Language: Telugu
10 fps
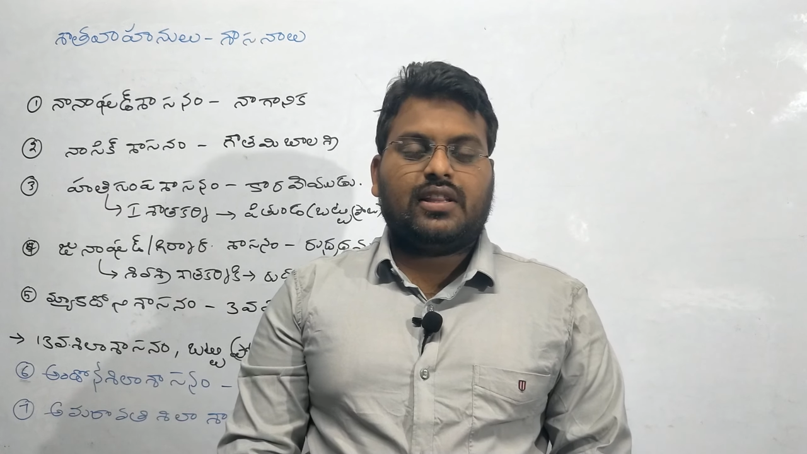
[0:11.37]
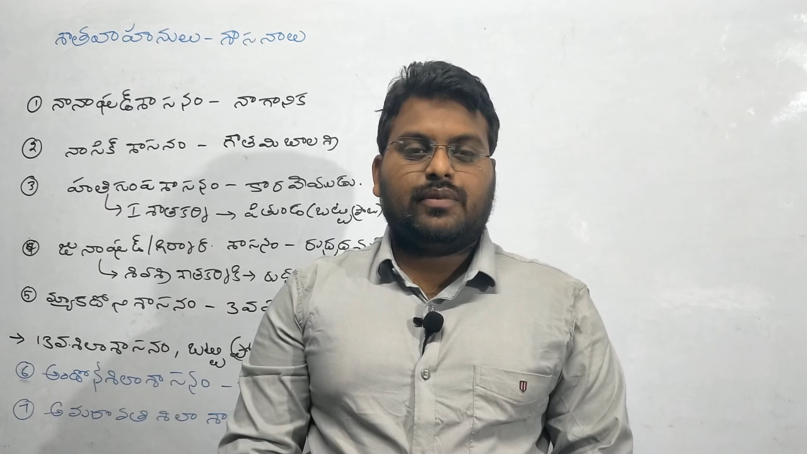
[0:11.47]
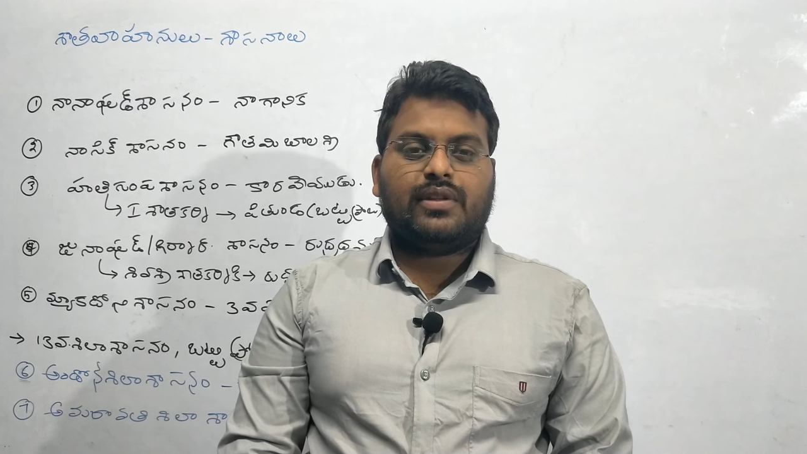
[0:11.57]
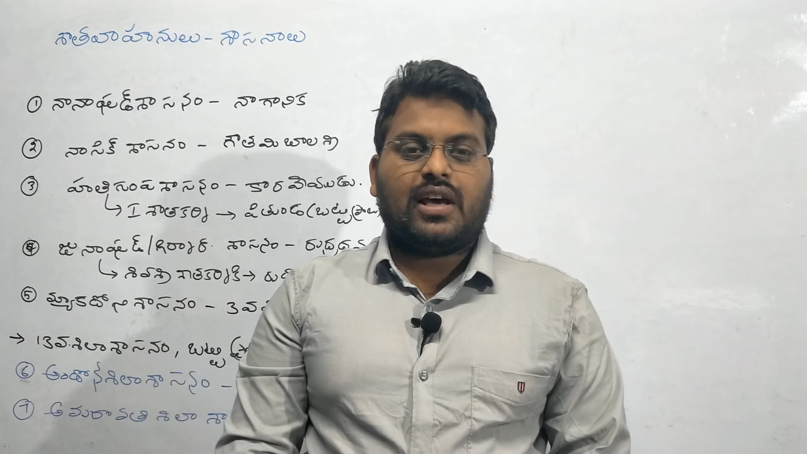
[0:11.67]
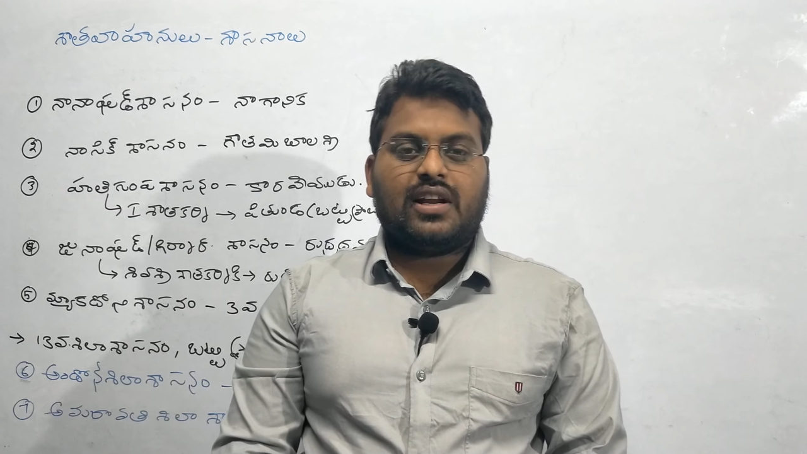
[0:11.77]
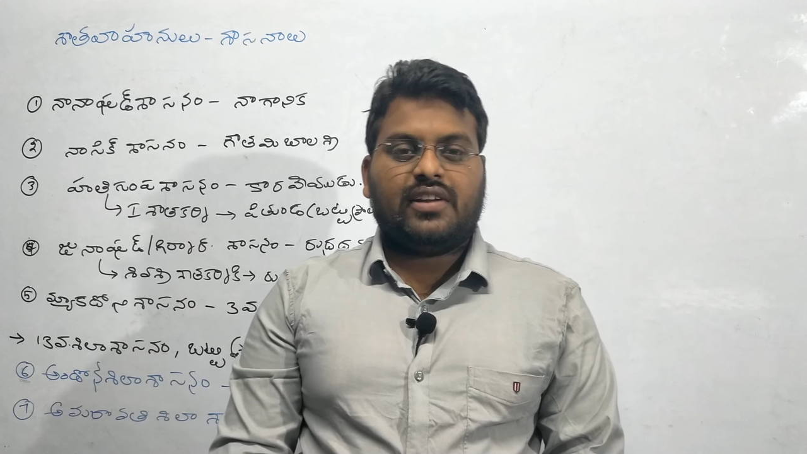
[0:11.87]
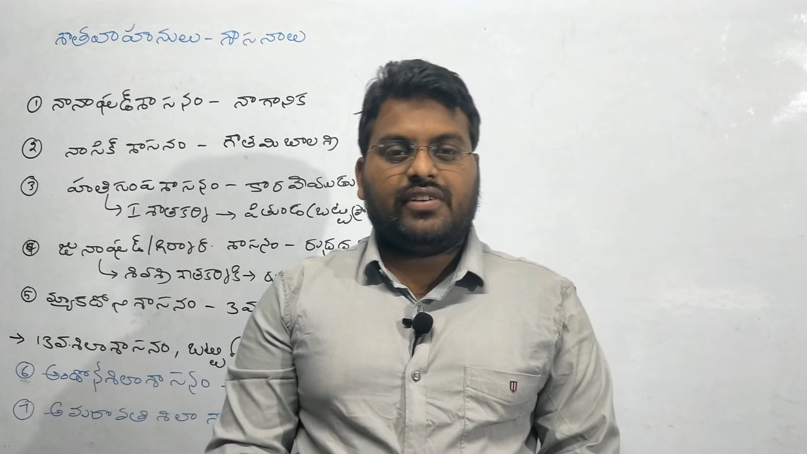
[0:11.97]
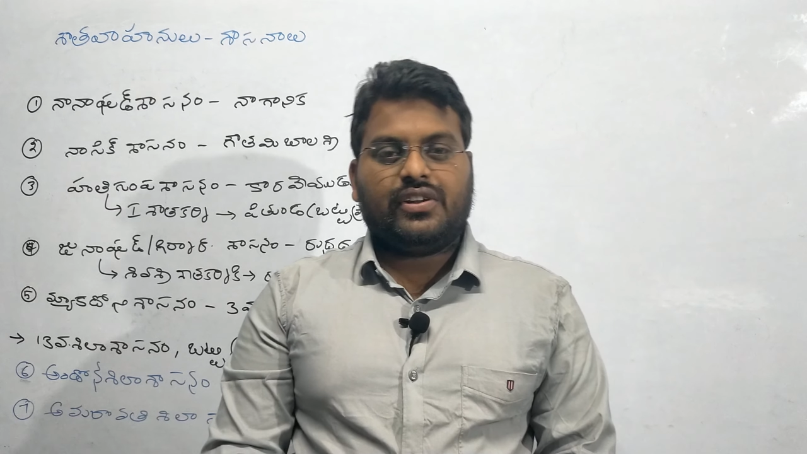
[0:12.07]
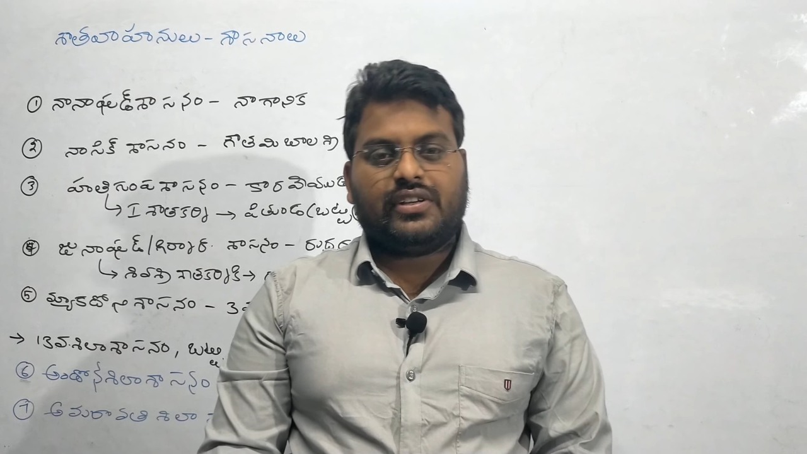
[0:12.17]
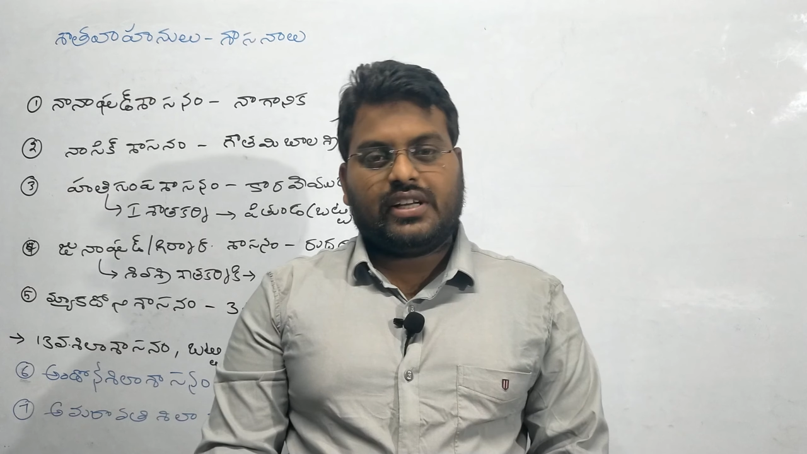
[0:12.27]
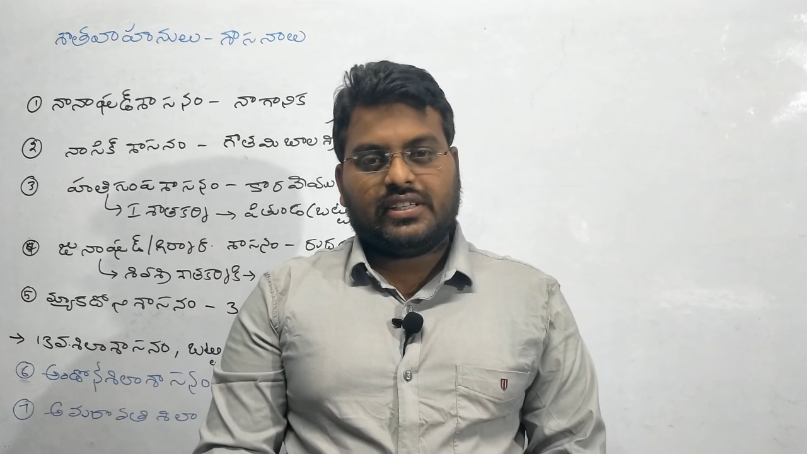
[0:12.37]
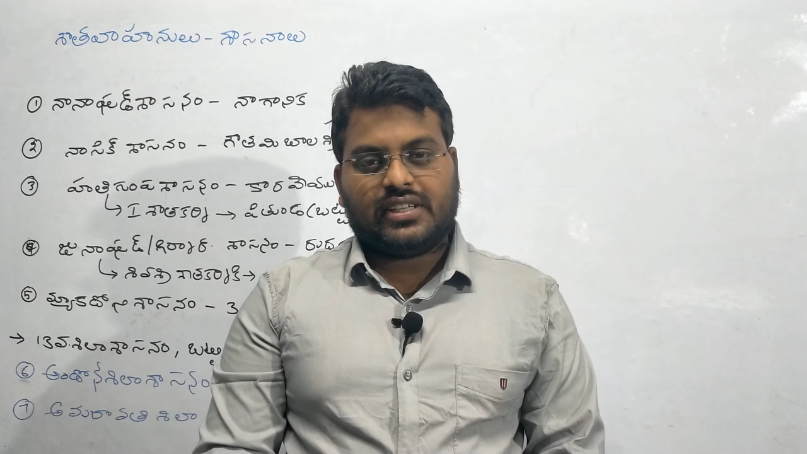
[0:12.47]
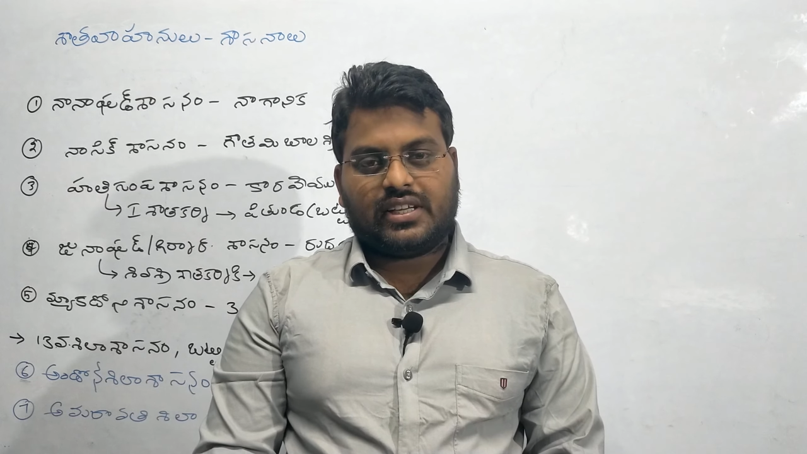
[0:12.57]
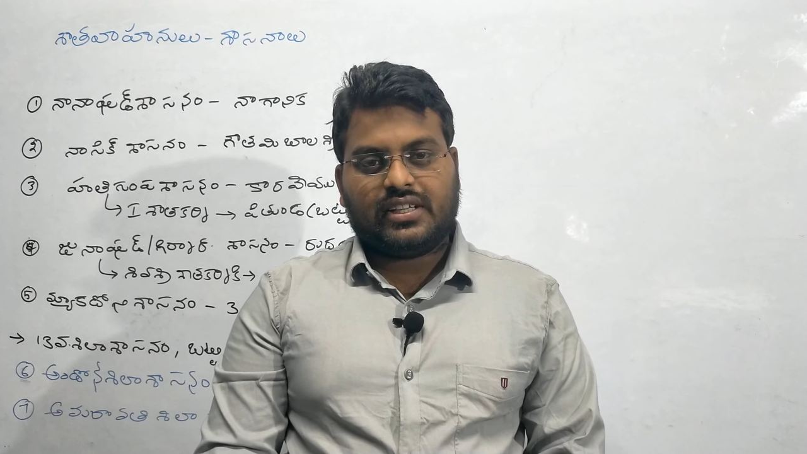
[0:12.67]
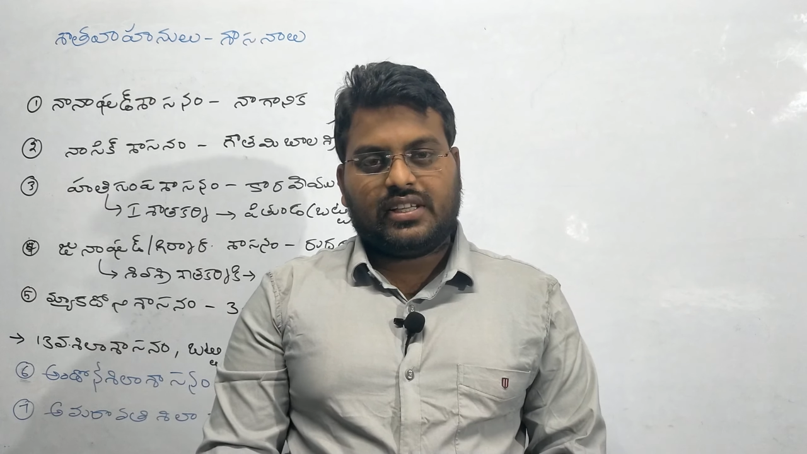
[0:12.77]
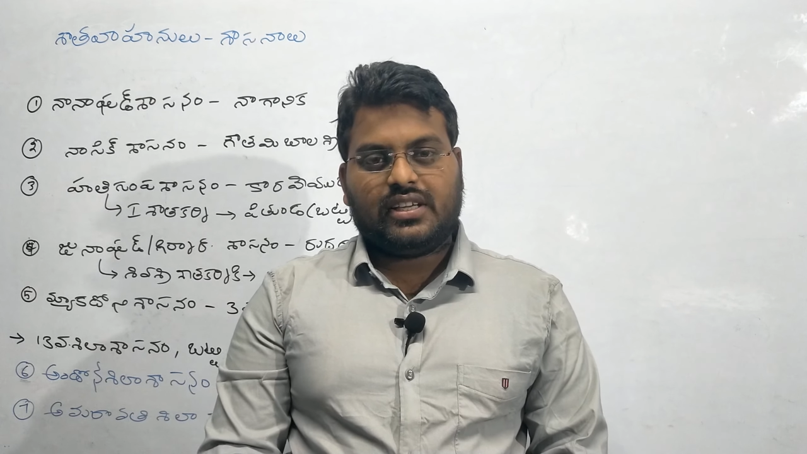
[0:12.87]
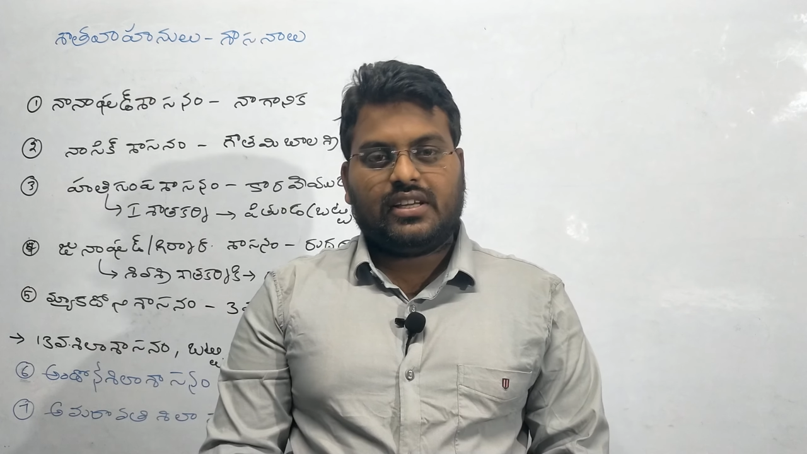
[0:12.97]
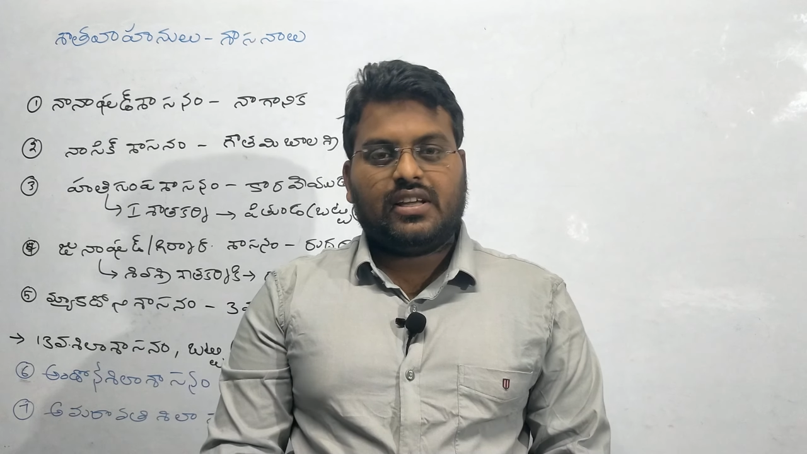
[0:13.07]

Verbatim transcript: ఇంతకుముందు ఆల్రెడీ వీడియో చేయడం జరిగింది